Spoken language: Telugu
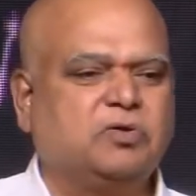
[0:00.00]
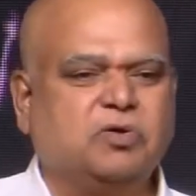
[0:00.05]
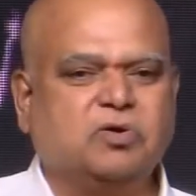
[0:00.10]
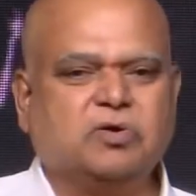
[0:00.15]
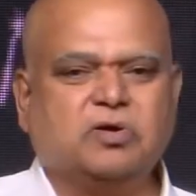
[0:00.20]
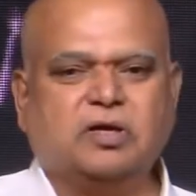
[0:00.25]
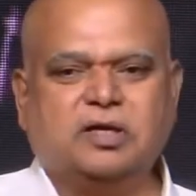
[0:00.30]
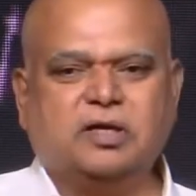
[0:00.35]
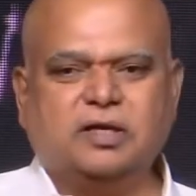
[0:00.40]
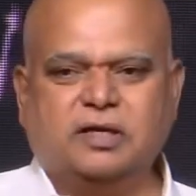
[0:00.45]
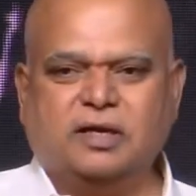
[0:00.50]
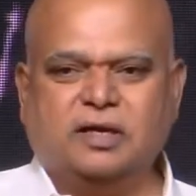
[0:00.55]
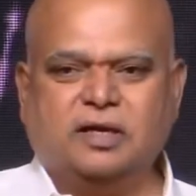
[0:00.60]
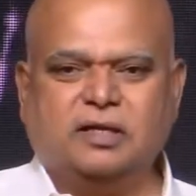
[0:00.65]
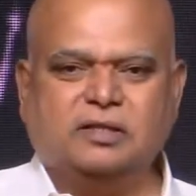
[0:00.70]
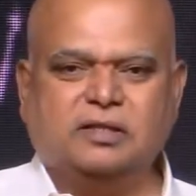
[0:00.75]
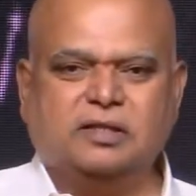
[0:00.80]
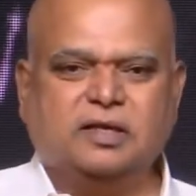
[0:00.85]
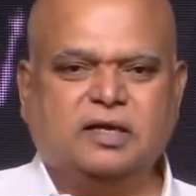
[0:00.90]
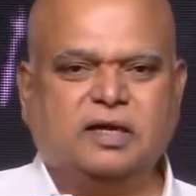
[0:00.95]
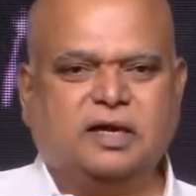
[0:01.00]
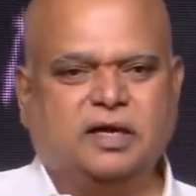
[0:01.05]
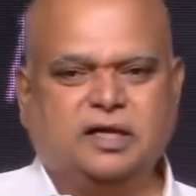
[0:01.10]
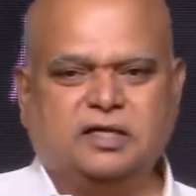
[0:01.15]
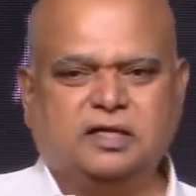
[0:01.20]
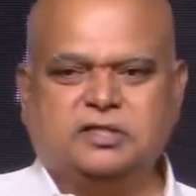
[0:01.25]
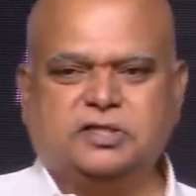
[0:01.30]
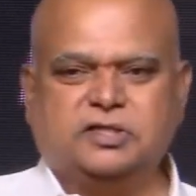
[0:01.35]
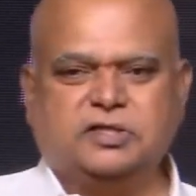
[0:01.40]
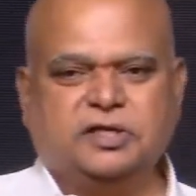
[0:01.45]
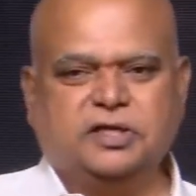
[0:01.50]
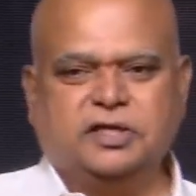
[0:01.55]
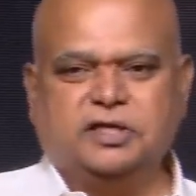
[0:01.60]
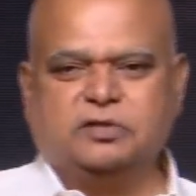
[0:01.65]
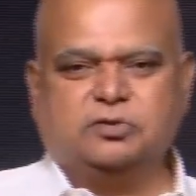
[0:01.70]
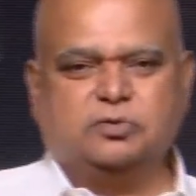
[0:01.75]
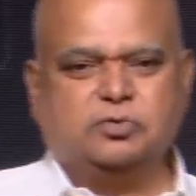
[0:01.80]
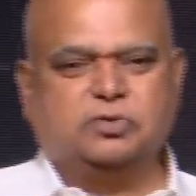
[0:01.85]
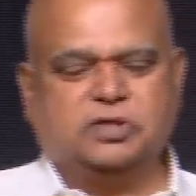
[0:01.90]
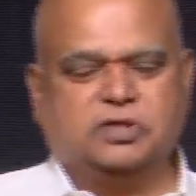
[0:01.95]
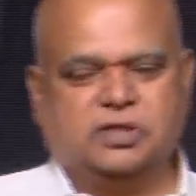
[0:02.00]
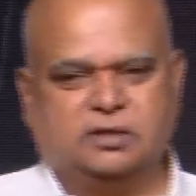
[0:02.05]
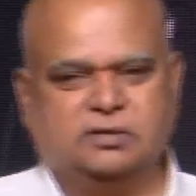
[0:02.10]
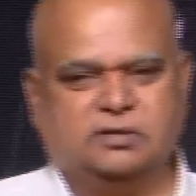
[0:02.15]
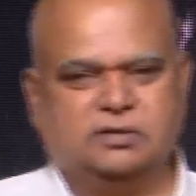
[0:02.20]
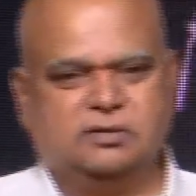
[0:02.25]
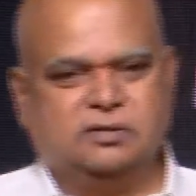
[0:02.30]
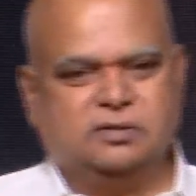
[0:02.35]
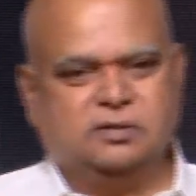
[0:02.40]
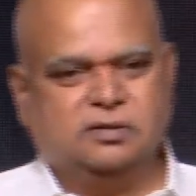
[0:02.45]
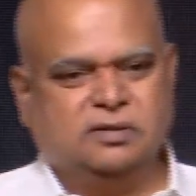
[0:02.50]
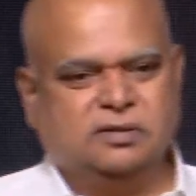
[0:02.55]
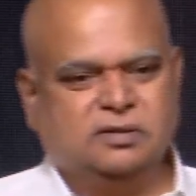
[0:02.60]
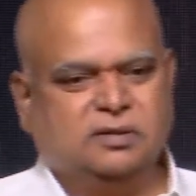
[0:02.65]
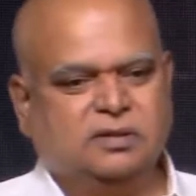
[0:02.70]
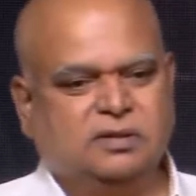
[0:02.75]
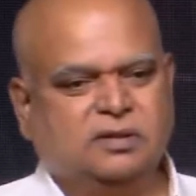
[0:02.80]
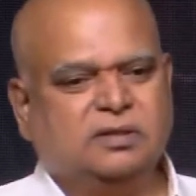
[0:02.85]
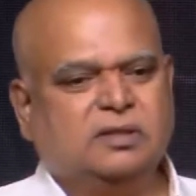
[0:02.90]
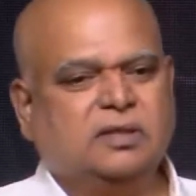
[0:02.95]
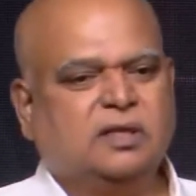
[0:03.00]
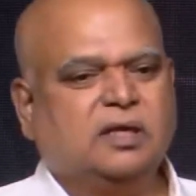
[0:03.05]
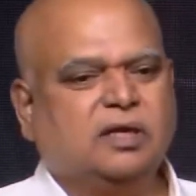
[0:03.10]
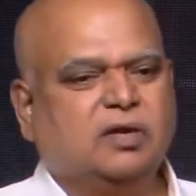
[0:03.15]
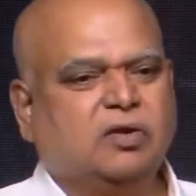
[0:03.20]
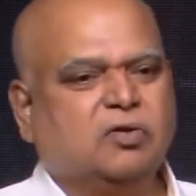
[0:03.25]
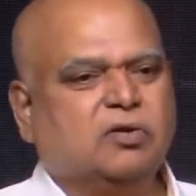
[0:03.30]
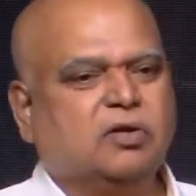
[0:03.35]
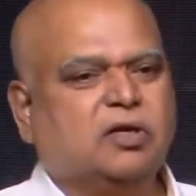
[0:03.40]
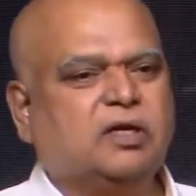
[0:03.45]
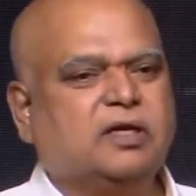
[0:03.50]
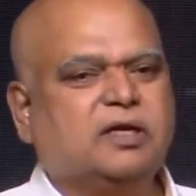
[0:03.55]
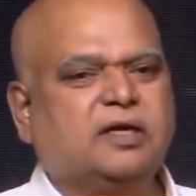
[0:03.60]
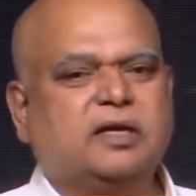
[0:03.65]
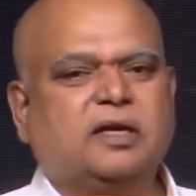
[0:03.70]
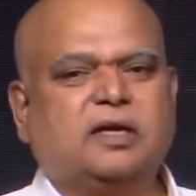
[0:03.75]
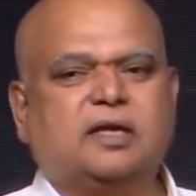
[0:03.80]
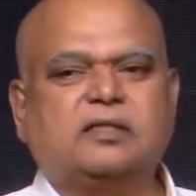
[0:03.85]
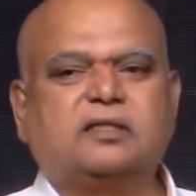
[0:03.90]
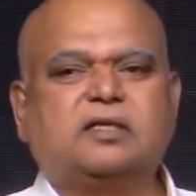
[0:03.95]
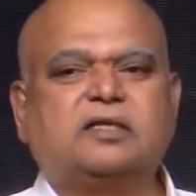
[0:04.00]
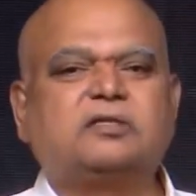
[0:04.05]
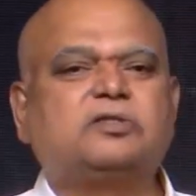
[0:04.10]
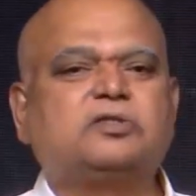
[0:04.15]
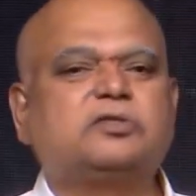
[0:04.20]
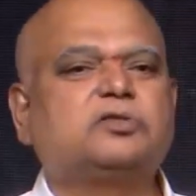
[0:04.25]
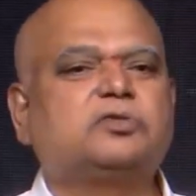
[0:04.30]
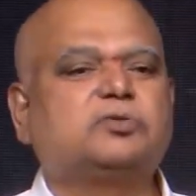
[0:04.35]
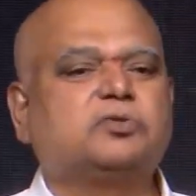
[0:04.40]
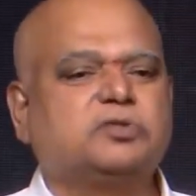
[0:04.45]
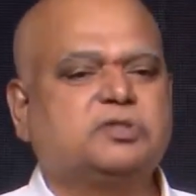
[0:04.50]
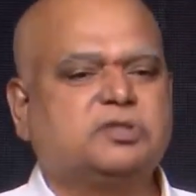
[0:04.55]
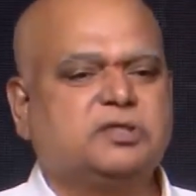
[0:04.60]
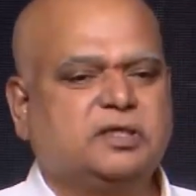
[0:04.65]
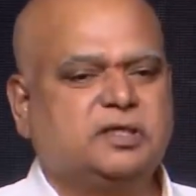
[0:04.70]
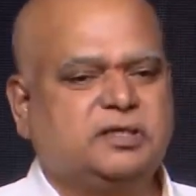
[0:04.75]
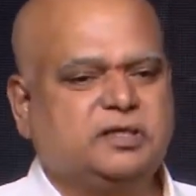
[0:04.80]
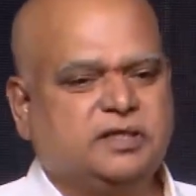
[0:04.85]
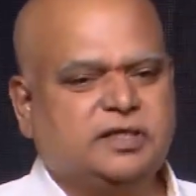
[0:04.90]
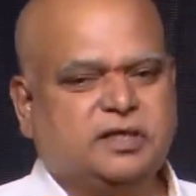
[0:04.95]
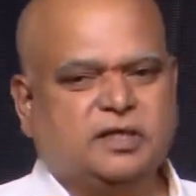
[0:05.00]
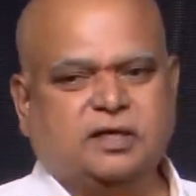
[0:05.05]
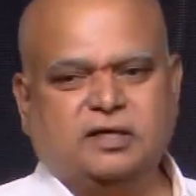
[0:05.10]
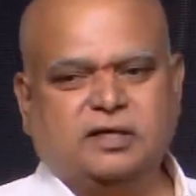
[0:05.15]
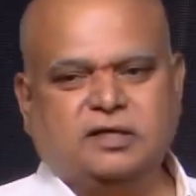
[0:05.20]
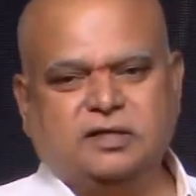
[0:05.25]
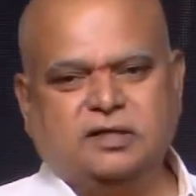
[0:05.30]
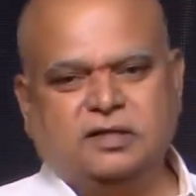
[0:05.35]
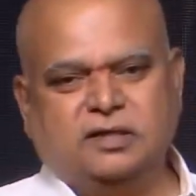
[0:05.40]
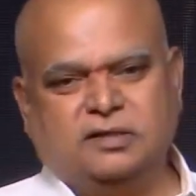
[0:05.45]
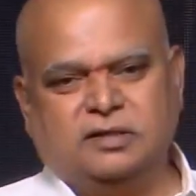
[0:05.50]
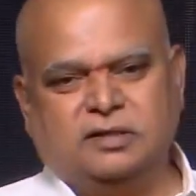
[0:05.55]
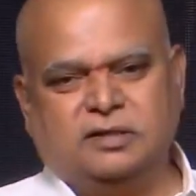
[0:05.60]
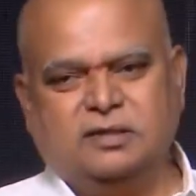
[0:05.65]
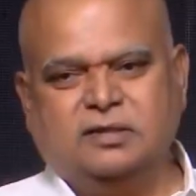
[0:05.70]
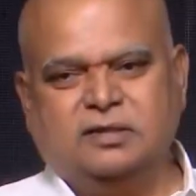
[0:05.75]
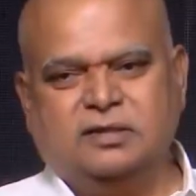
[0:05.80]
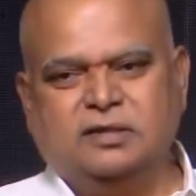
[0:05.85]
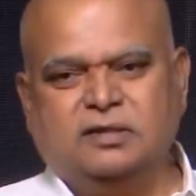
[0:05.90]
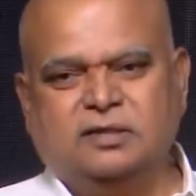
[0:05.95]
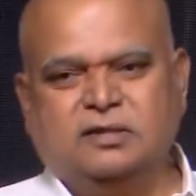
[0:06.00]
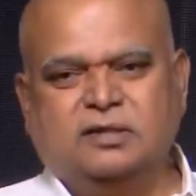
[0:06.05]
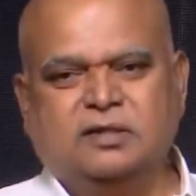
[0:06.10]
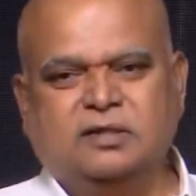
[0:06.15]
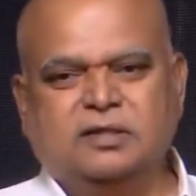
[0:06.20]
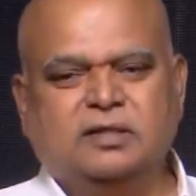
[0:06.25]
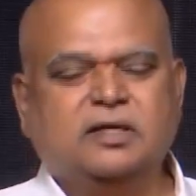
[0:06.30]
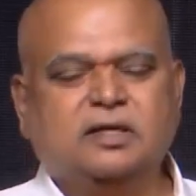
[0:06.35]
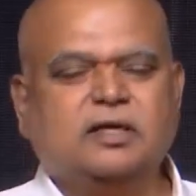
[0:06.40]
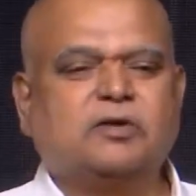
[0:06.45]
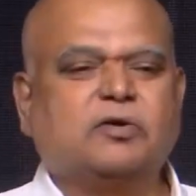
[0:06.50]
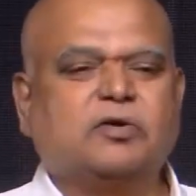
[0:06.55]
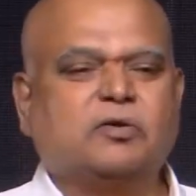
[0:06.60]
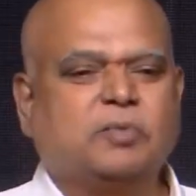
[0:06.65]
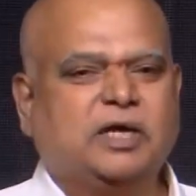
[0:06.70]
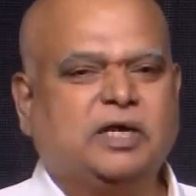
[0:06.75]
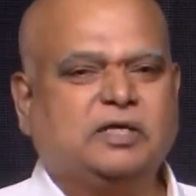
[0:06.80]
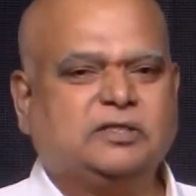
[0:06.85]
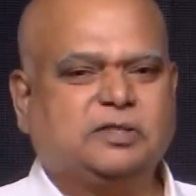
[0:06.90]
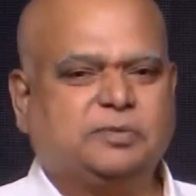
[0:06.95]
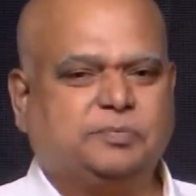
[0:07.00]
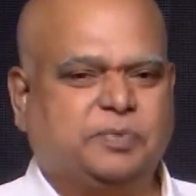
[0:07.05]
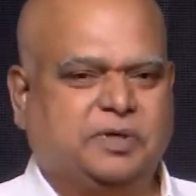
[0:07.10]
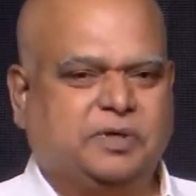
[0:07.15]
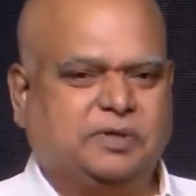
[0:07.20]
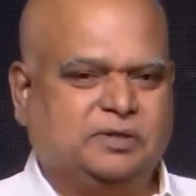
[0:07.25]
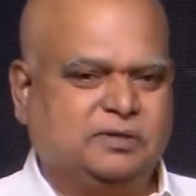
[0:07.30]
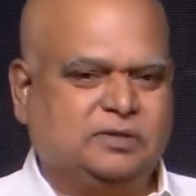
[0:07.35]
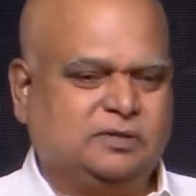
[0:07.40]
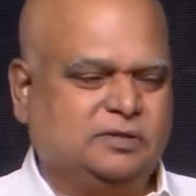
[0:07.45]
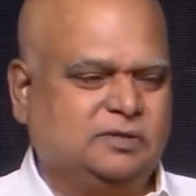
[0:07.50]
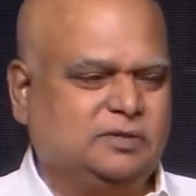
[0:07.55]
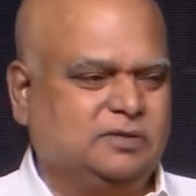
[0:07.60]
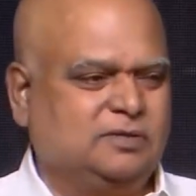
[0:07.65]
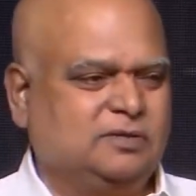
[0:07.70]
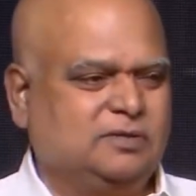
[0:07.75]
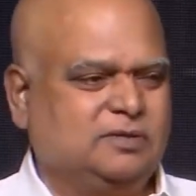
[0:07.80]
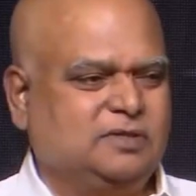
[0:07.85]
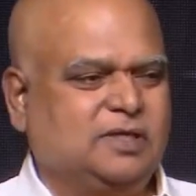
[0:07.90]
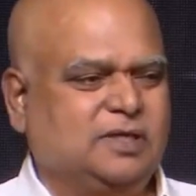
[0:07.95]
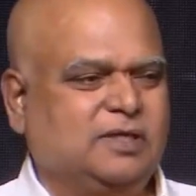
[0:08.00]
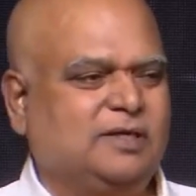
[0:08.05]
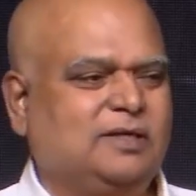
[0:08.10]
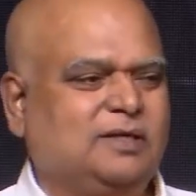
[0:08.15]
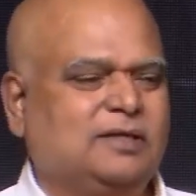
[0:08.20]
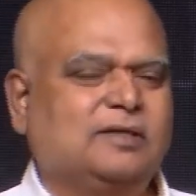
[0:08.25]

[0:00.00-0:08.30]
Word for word: లోకల్ లీడర్లు ఆ ఎలక్షన్ నేనే చూసా లోకల్ అందరినీ తీసుకొస్తే ఇంటికాడికి నేను ఒక మాట చెప్పా సార్